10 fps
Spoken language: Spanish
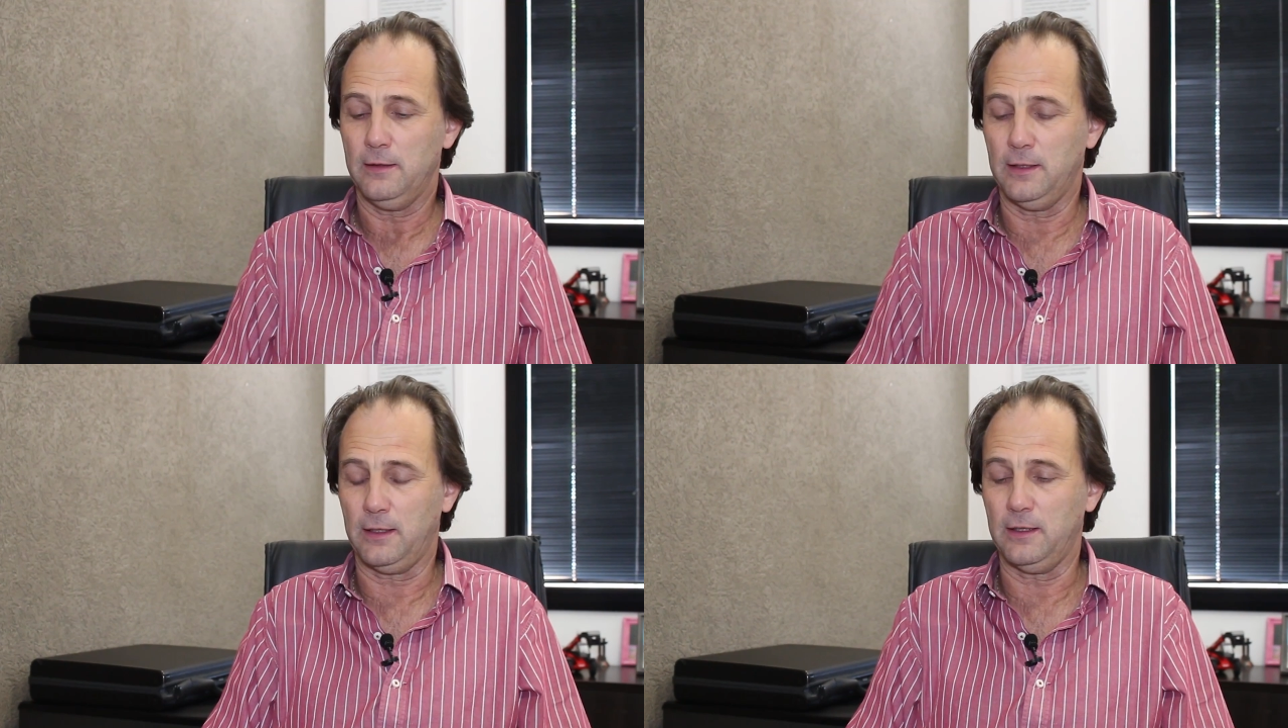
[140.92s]

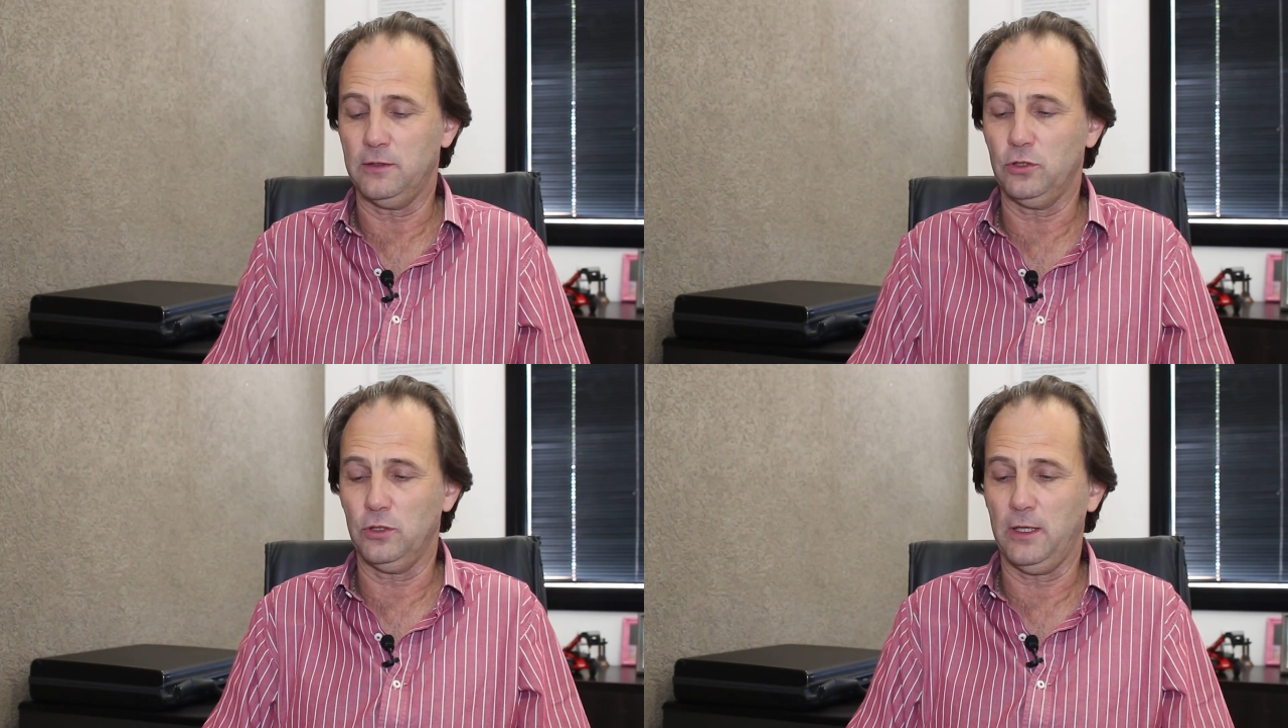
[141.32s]
de
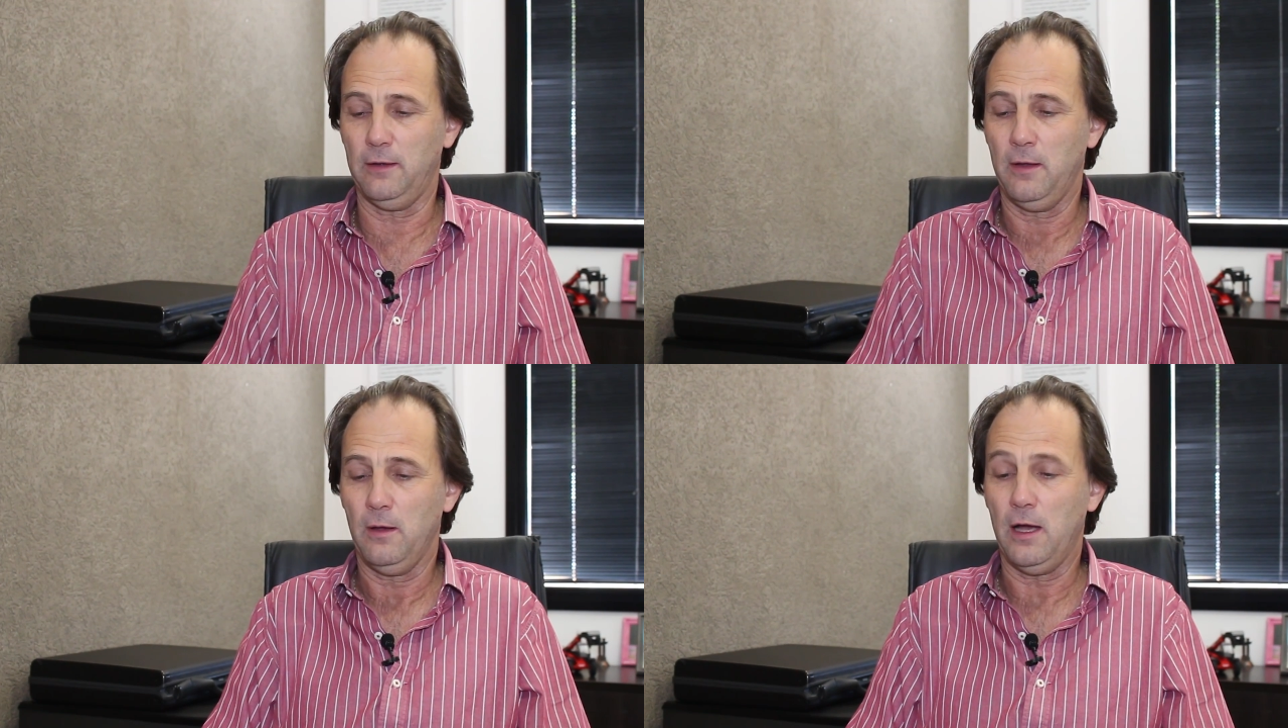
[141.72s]

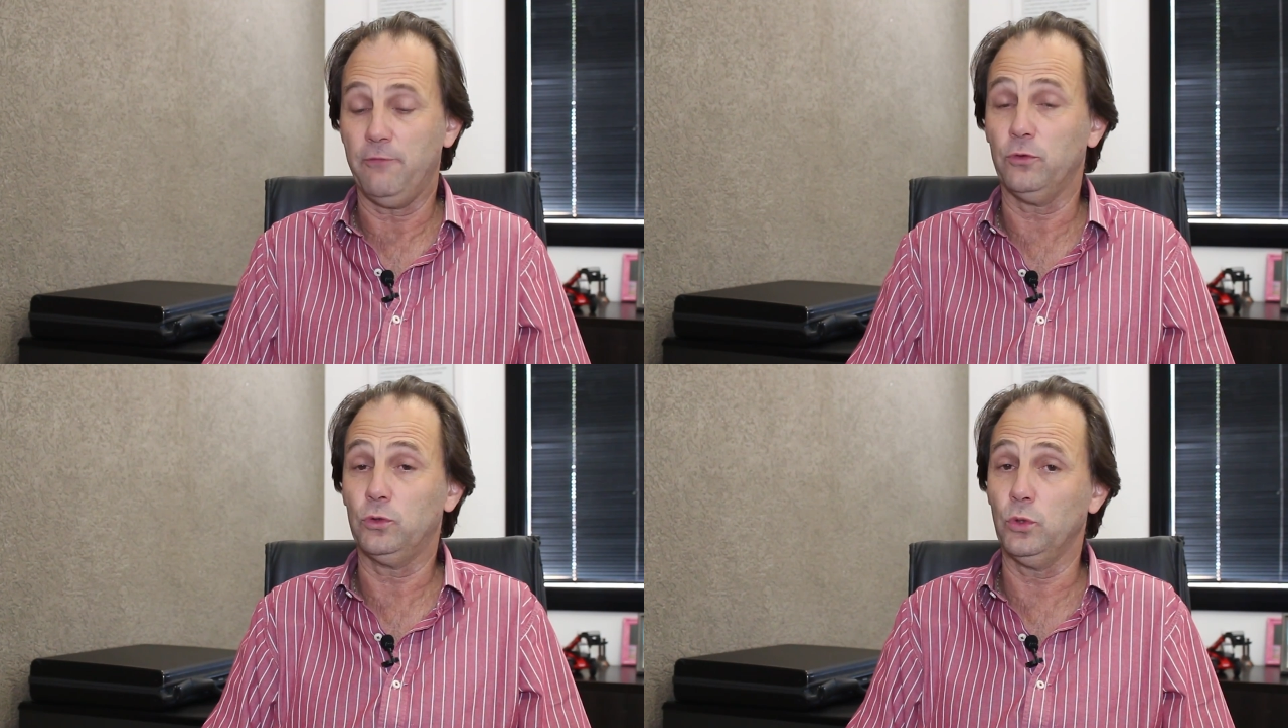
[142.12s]
retenciones a
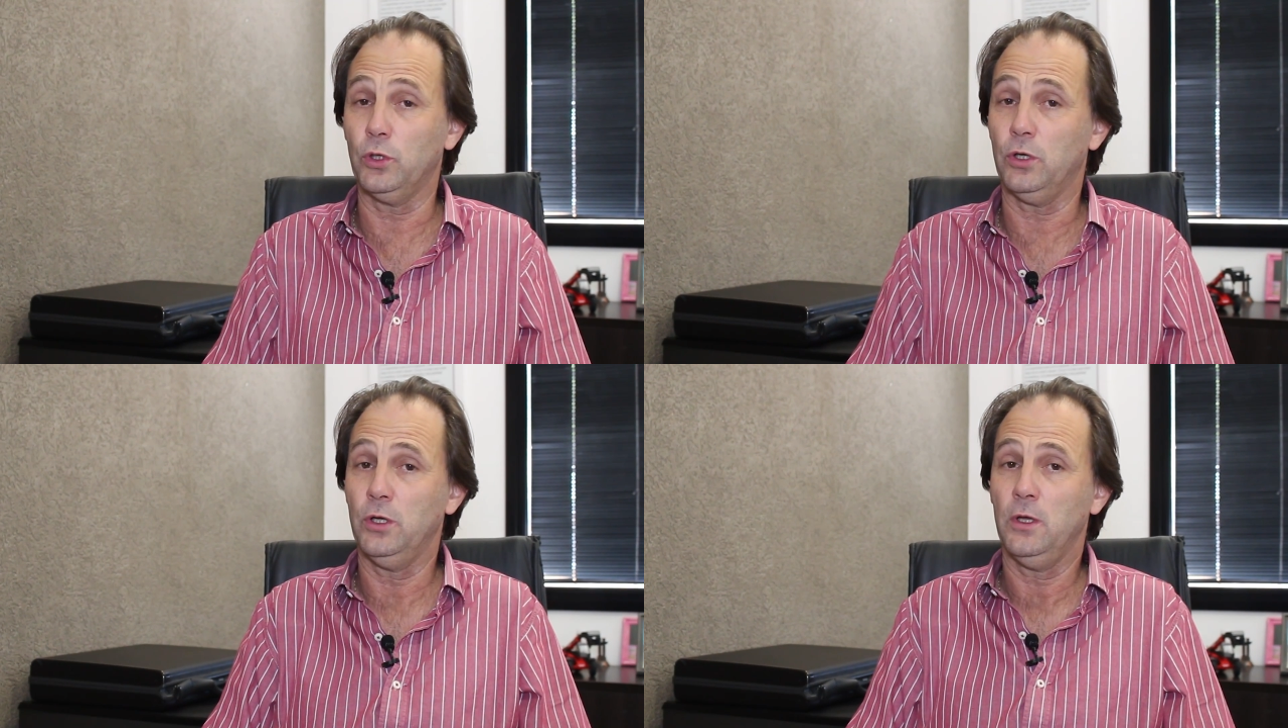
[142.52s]

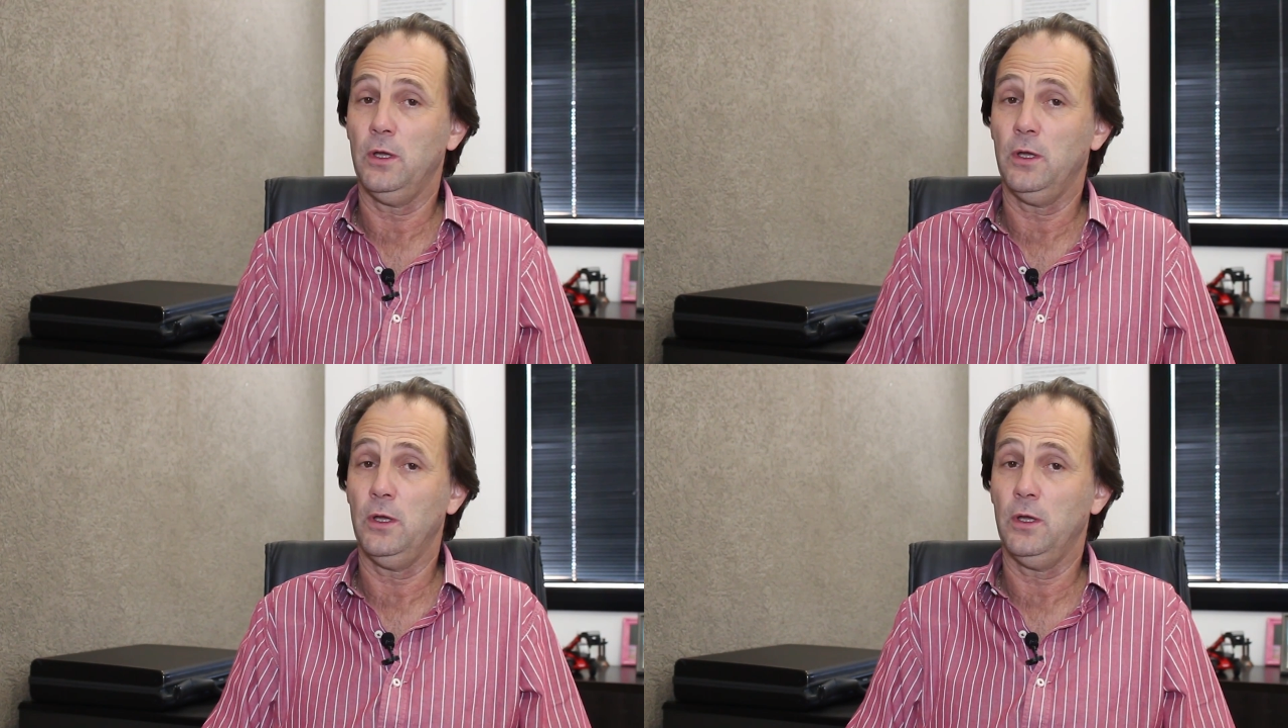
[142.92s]
futuro,